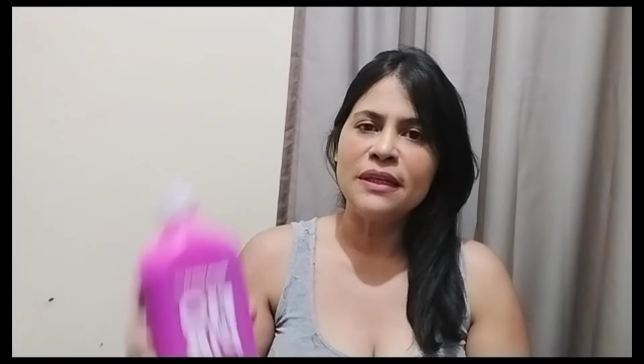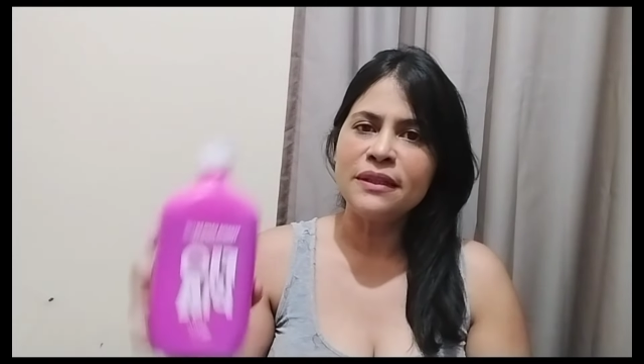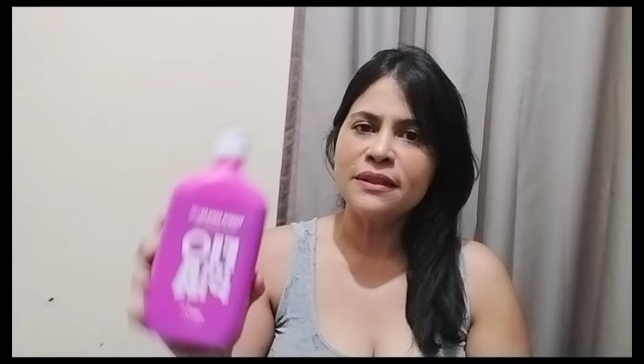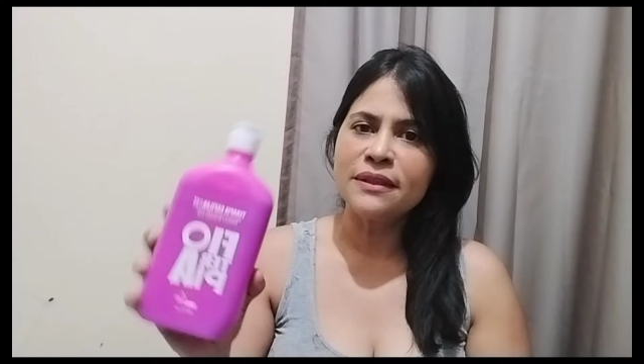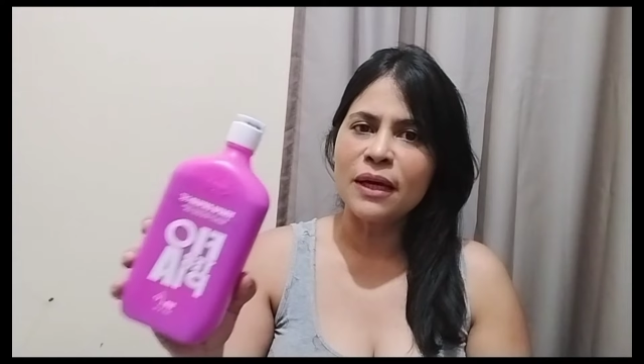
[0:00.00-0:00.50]

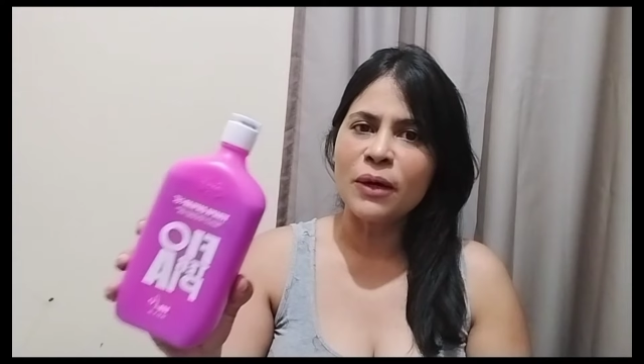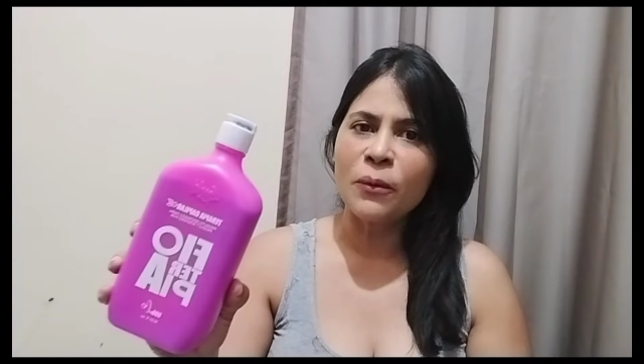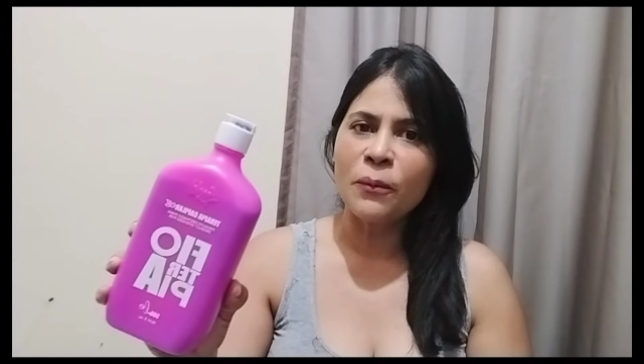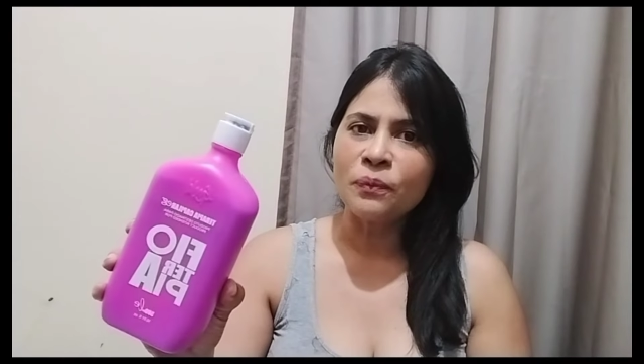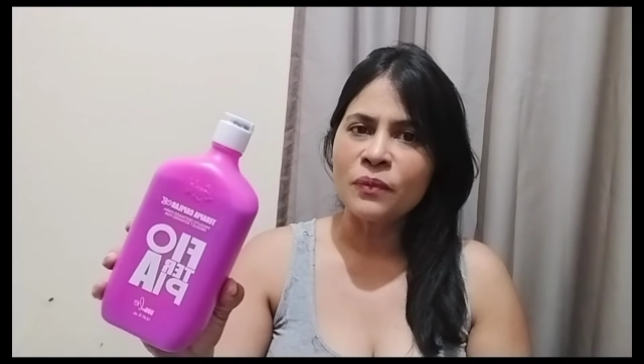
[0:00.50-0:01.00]

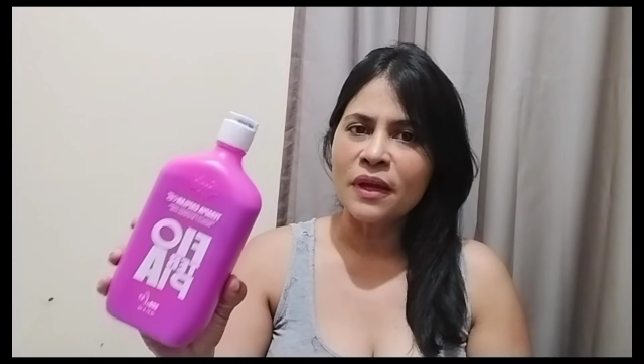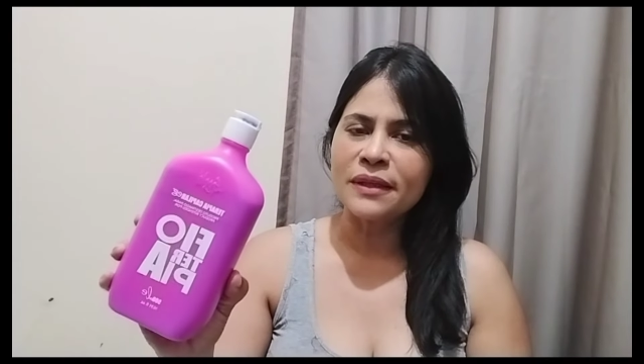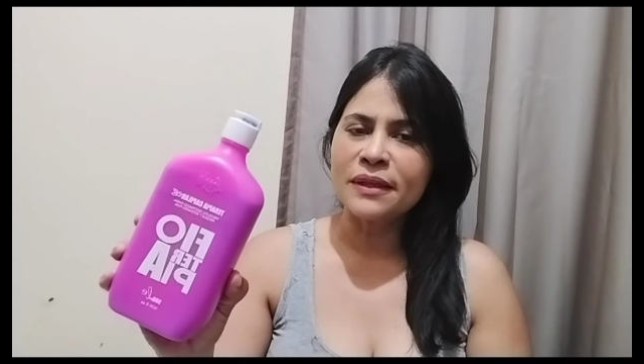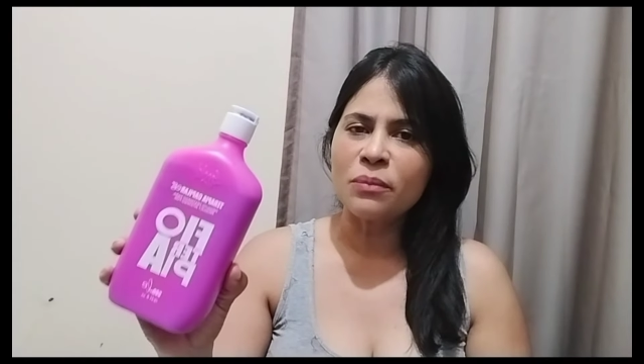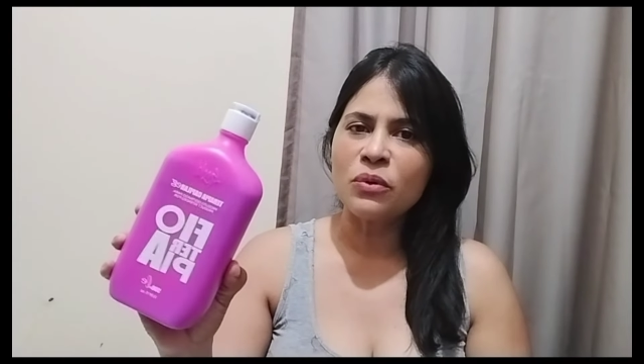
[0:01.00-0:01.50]
Então,
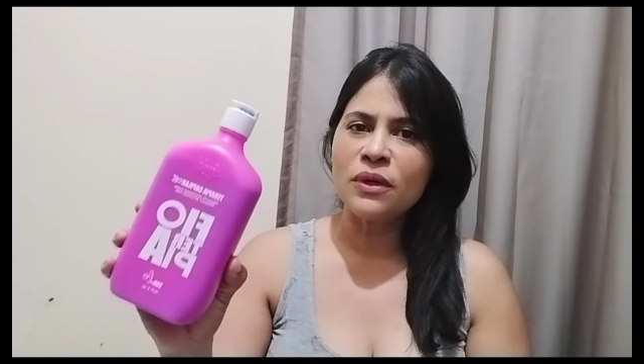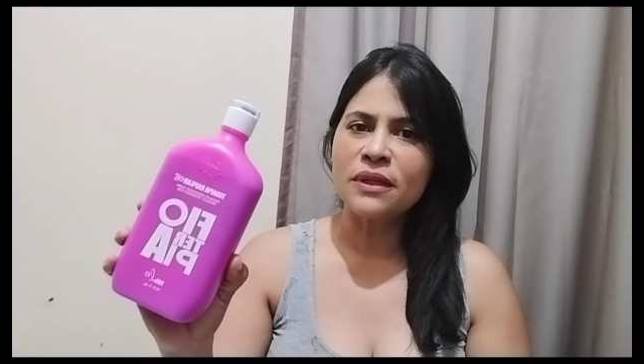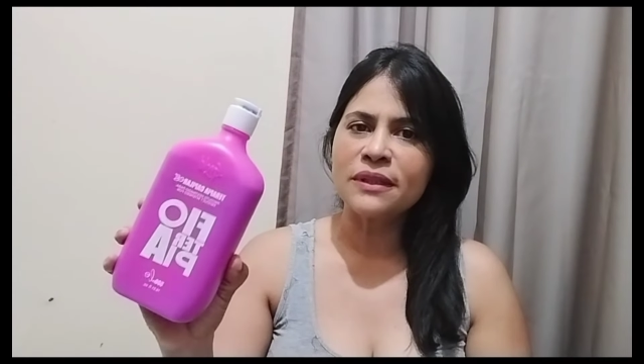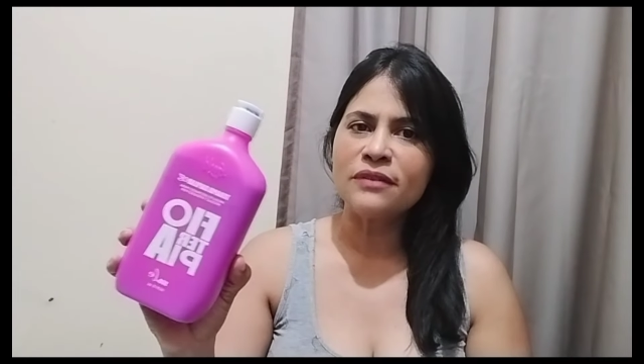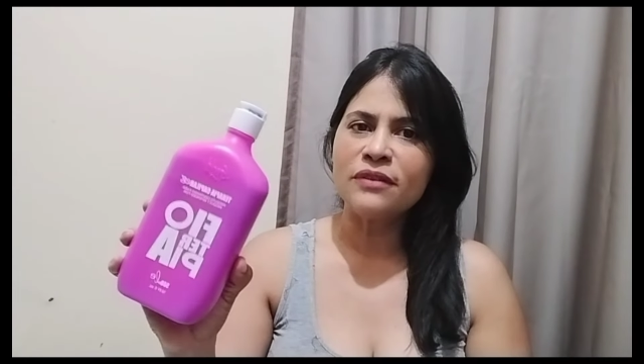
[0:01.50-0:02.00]
essa
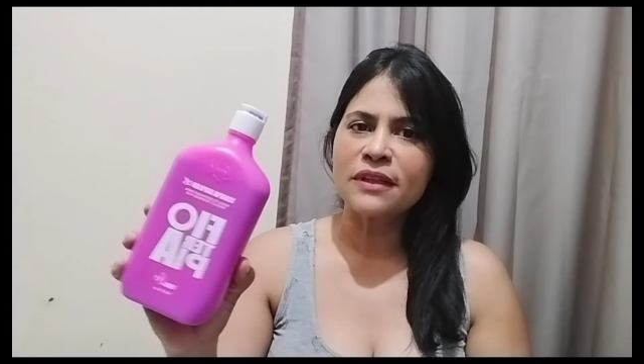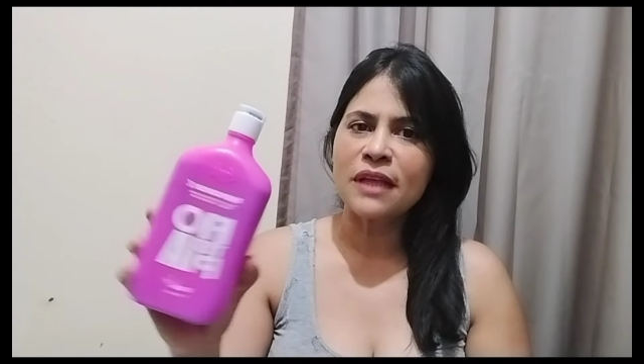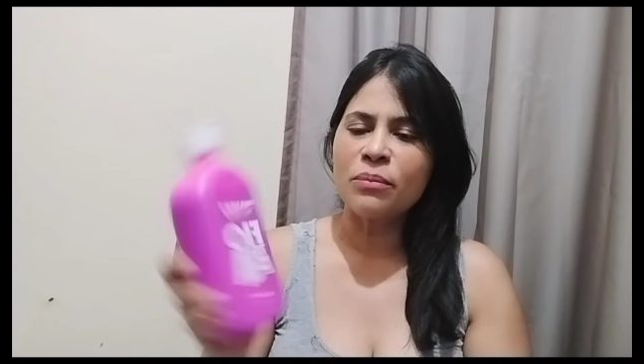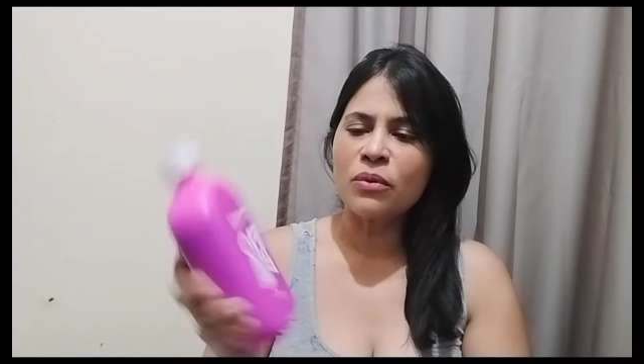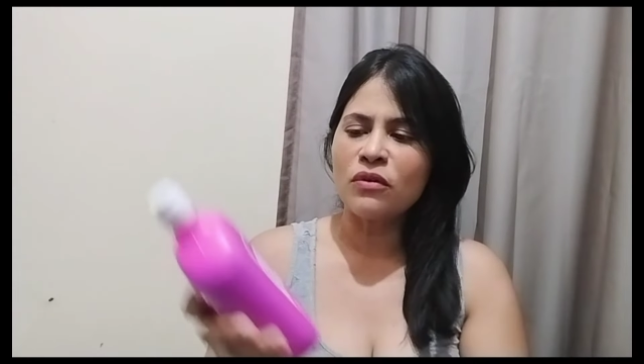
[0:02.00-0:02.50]
progressiva
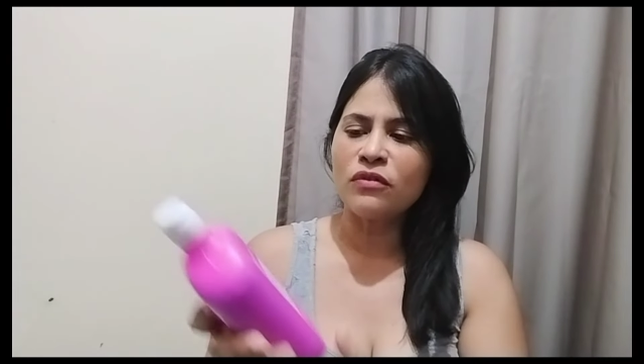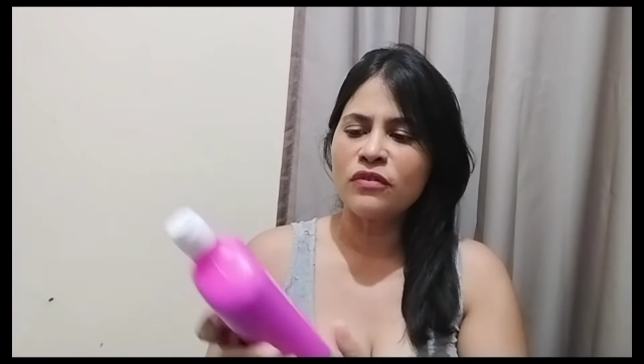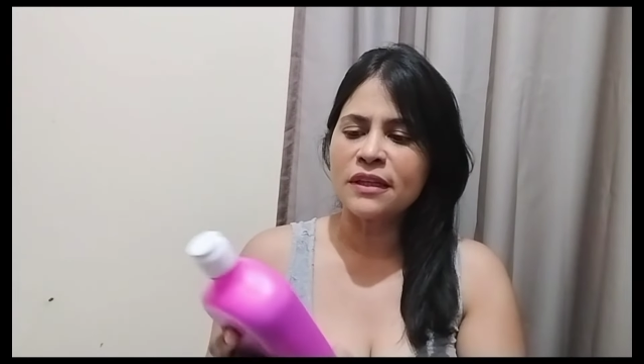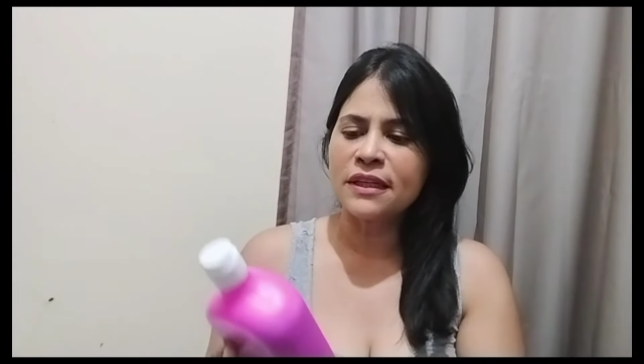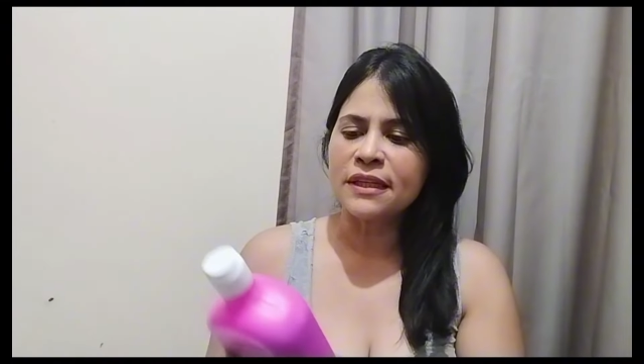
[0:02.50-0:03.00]
tá
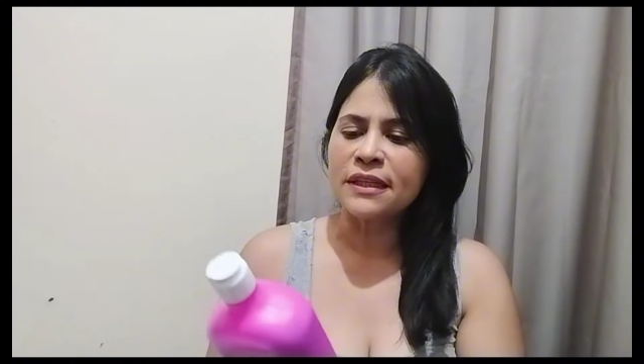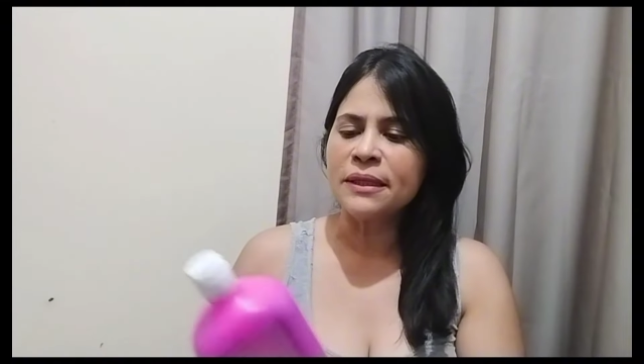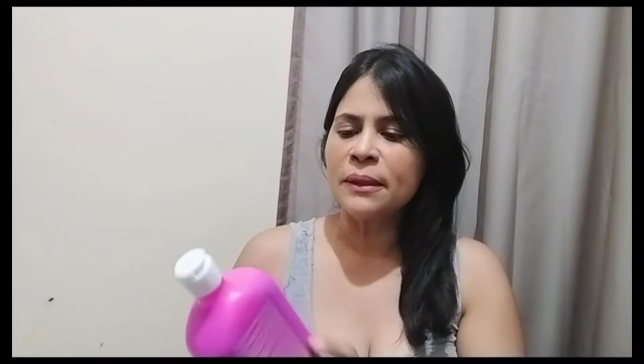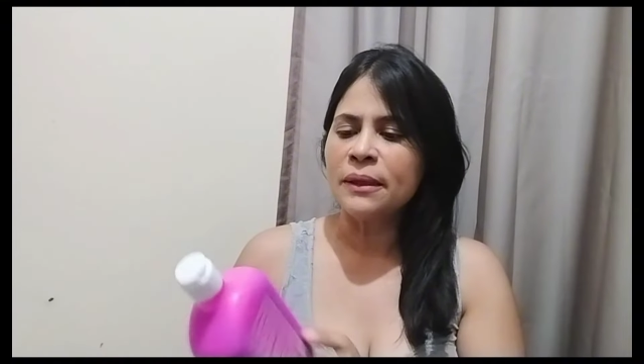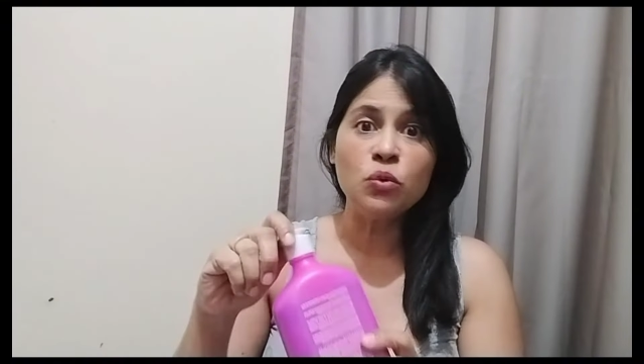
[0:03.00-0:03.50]
aprovada aí.